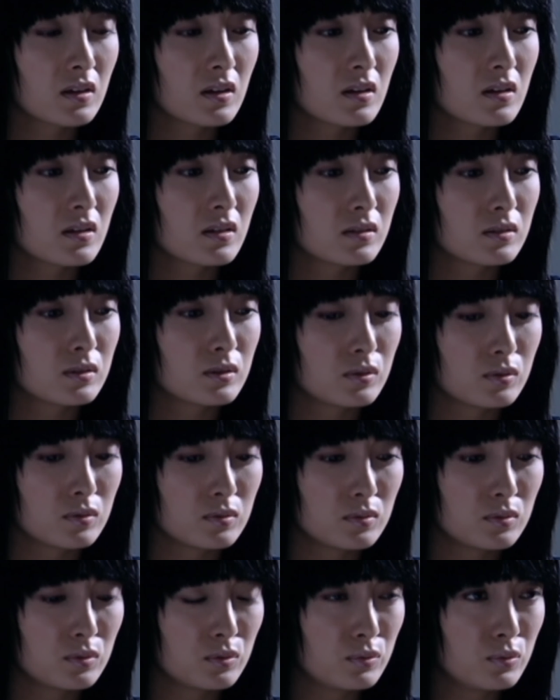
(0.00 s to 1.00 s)
Bởi
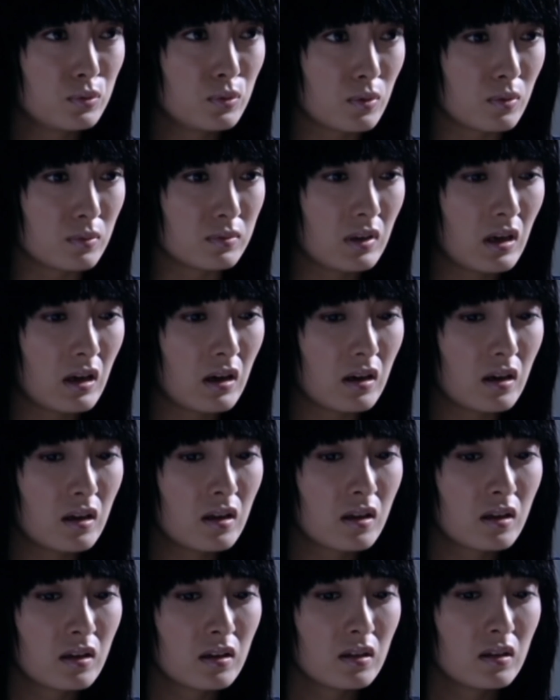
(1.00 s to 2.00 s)
vì Đỗ Vinh
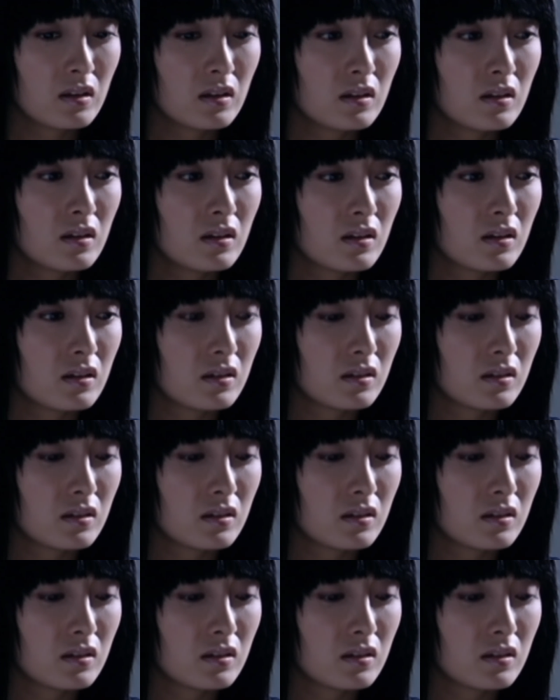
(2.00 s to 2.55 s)
anh ta